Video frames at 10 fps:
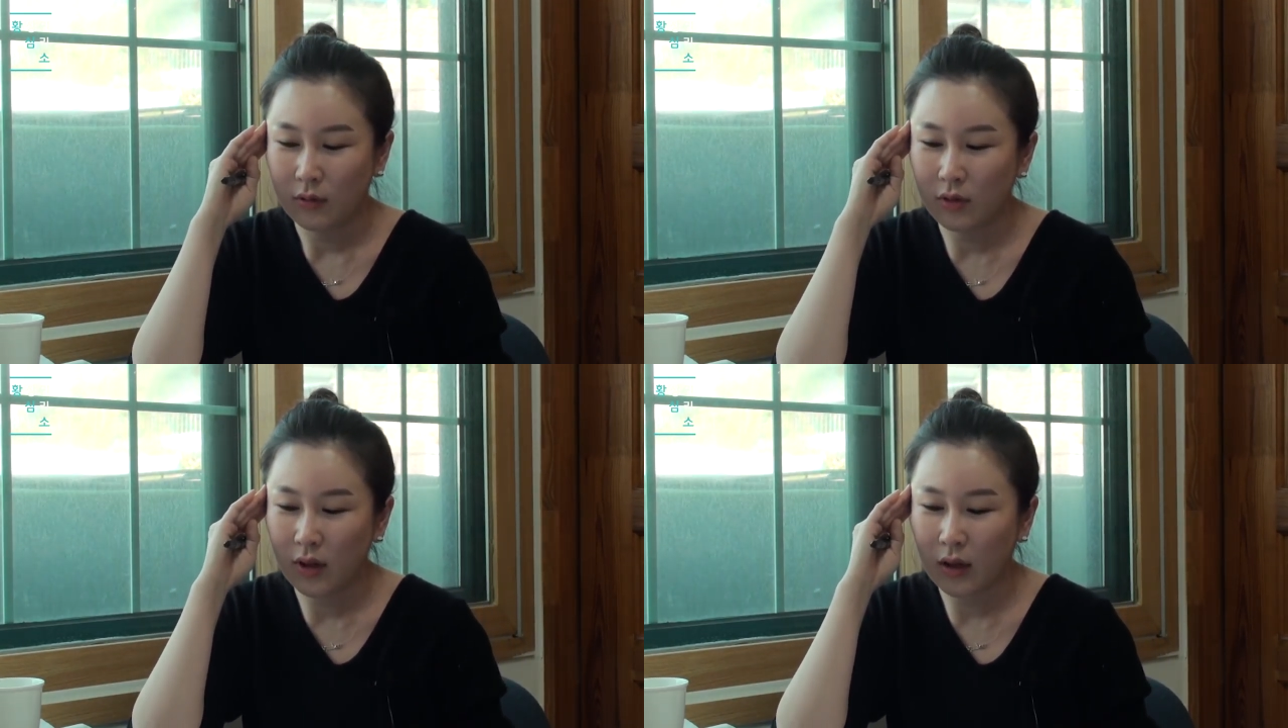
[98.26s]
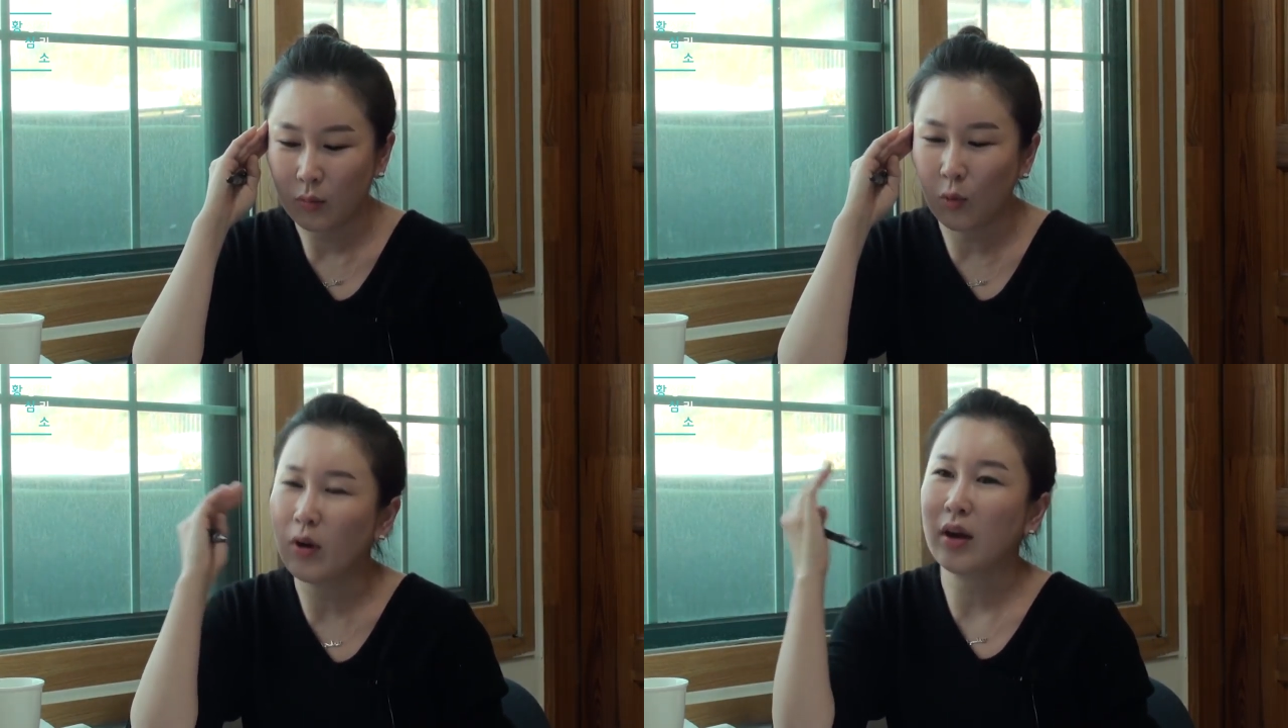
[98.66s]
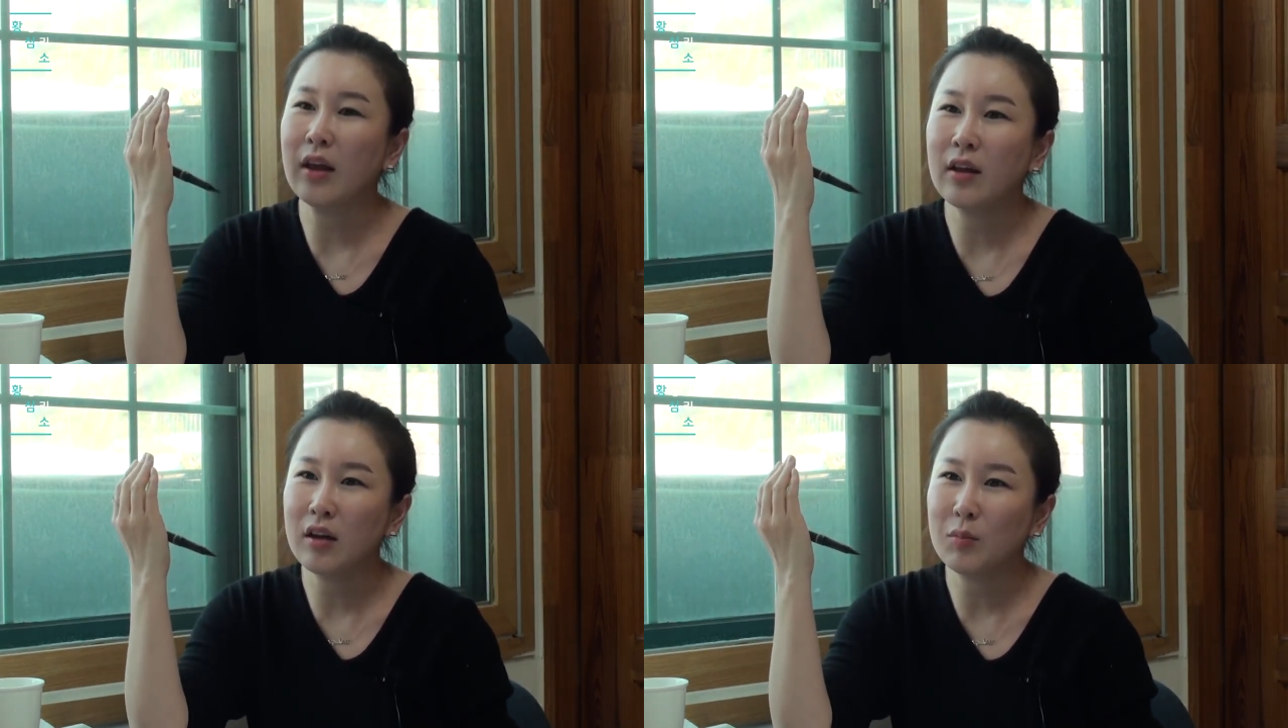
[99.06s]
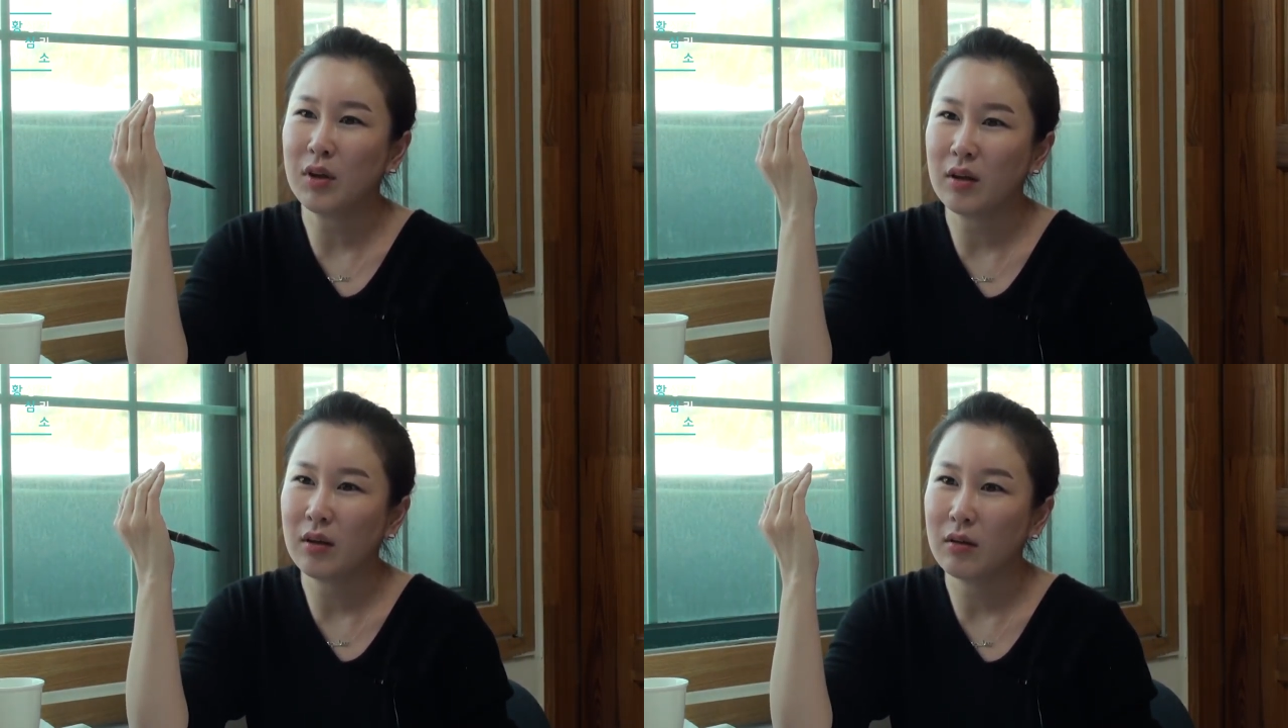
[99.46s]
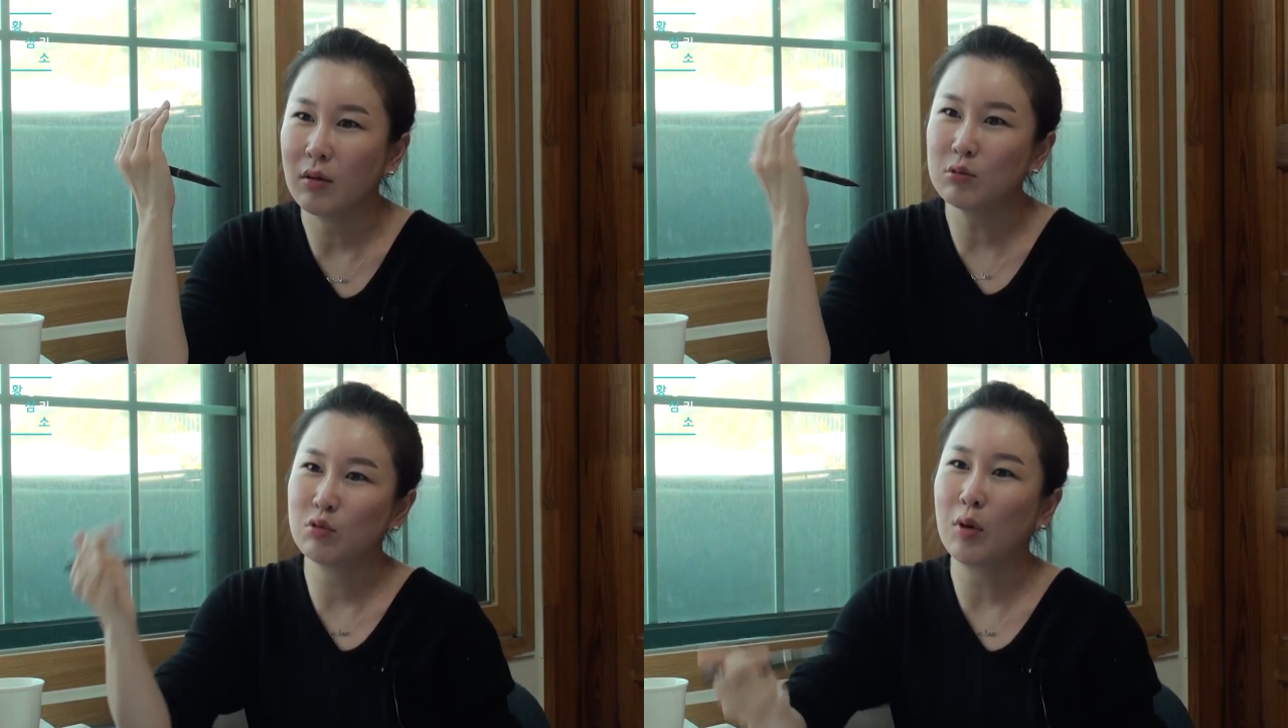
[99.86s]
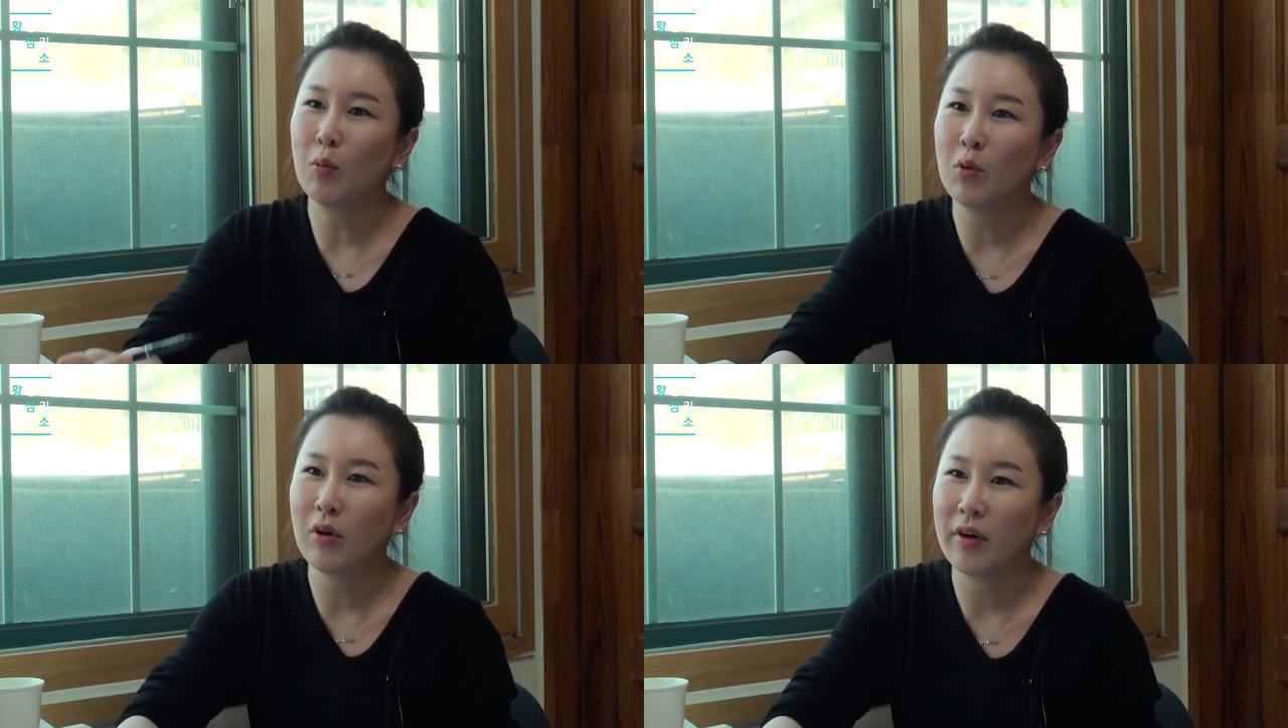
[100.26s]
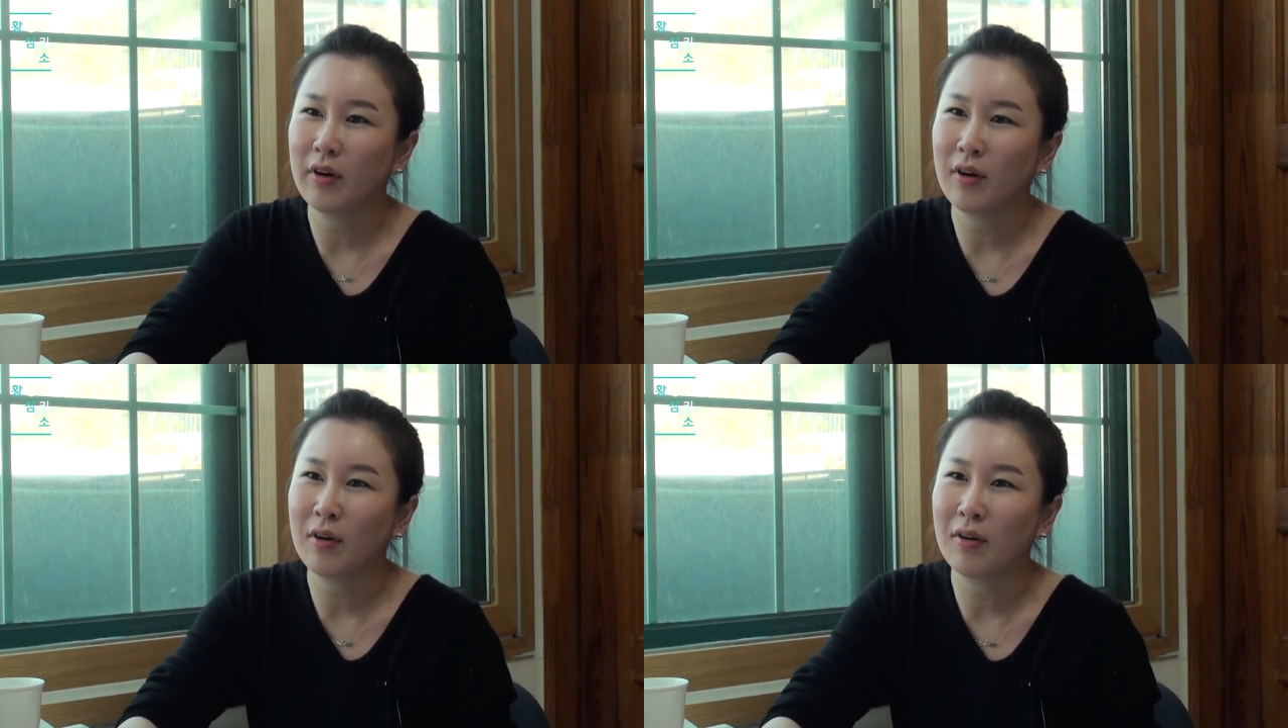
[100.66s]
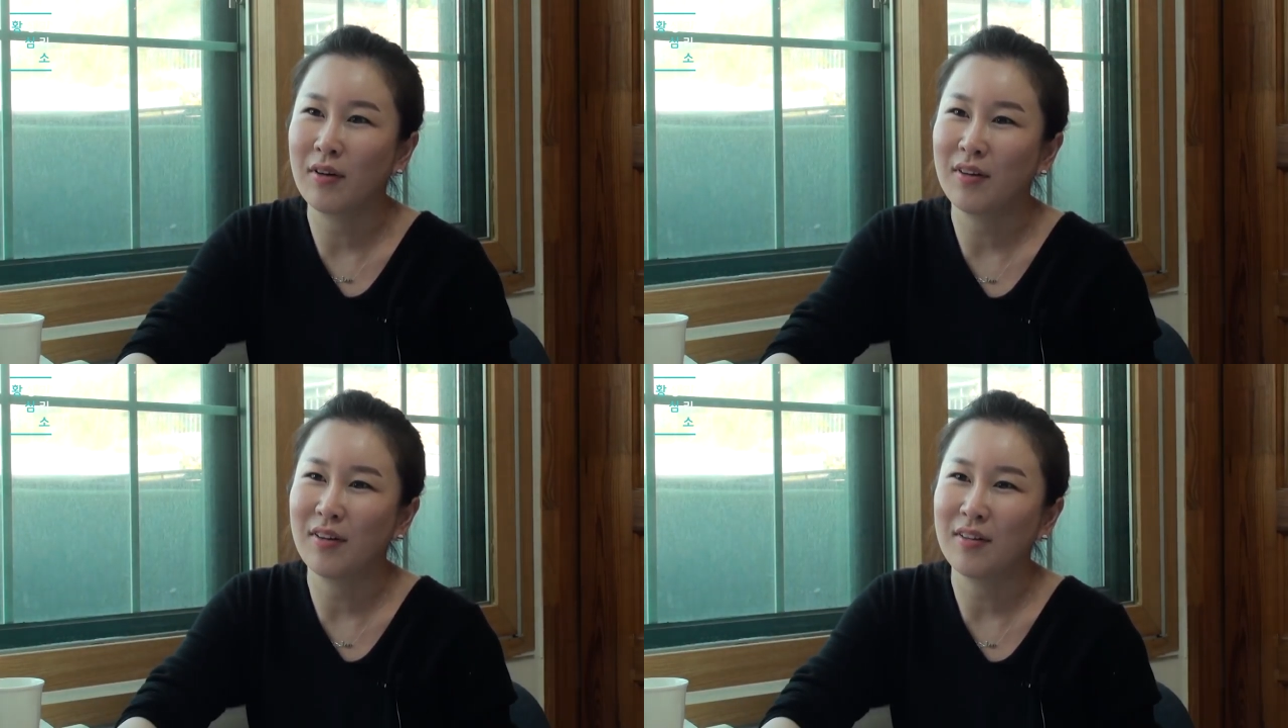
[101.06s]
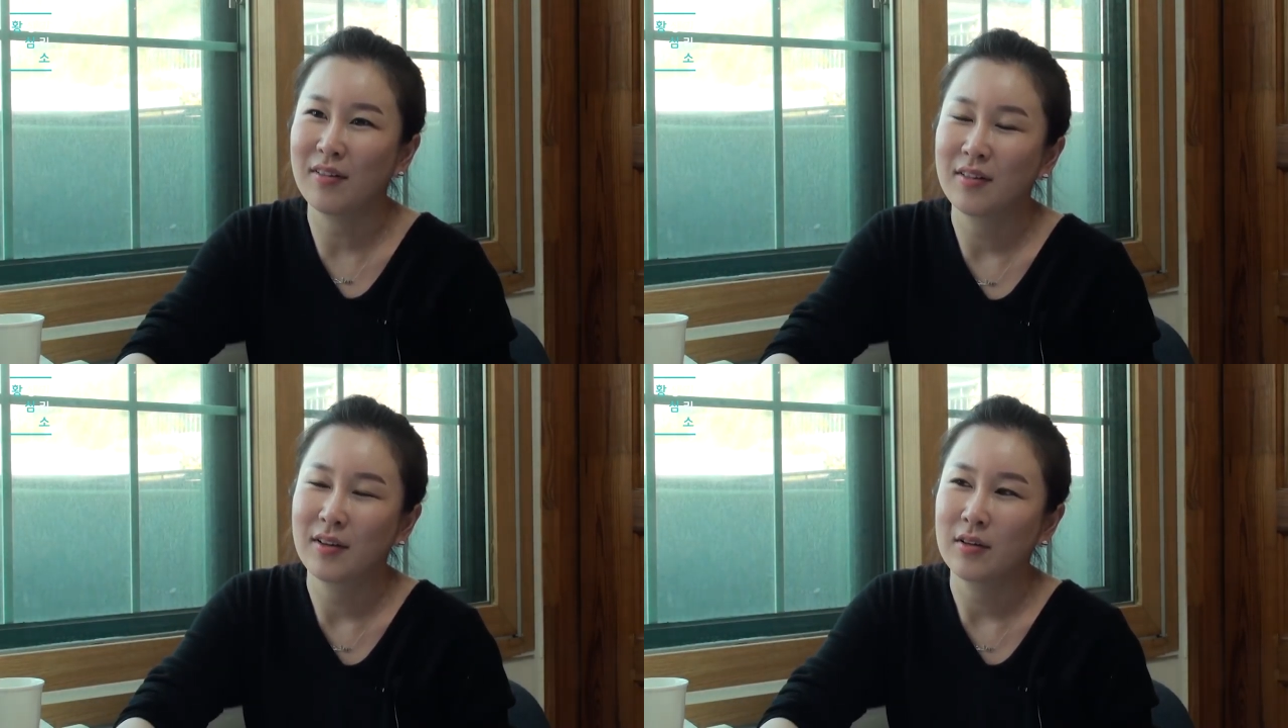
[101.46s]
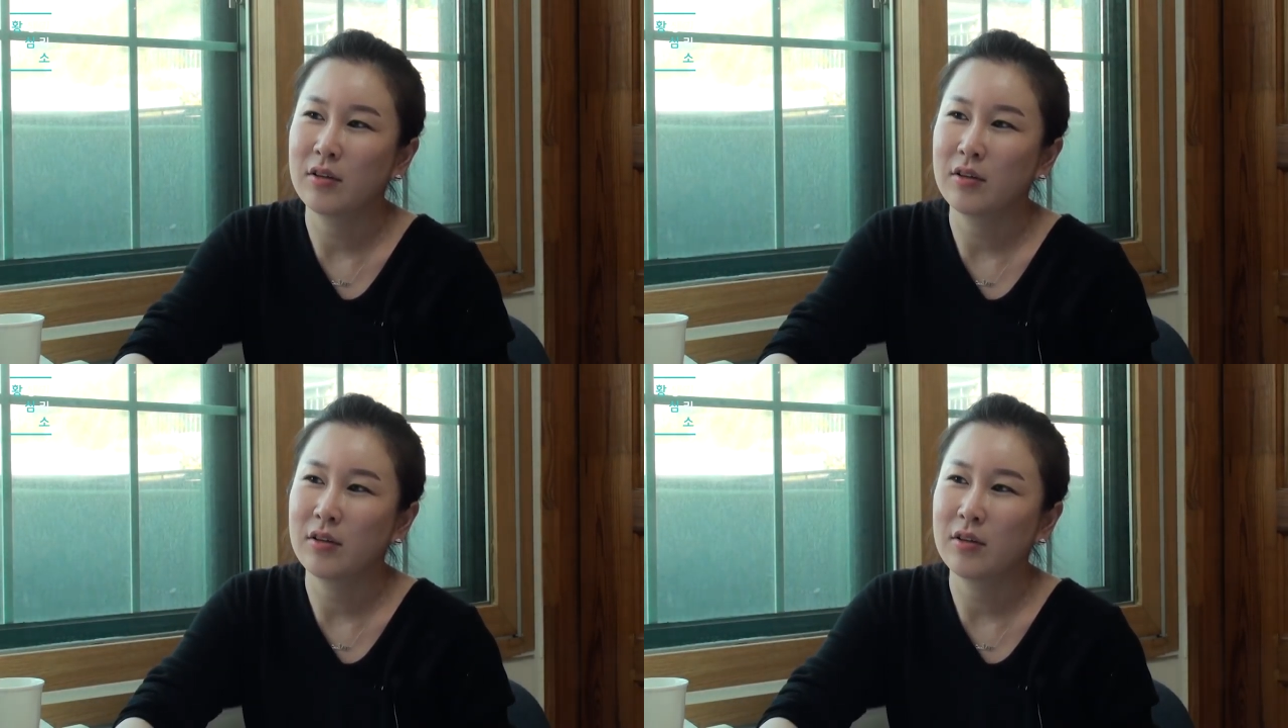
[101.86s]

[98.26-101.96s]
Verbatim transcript: 근데 뭔가 깨달음이 어느 순간 온 거예요. 어.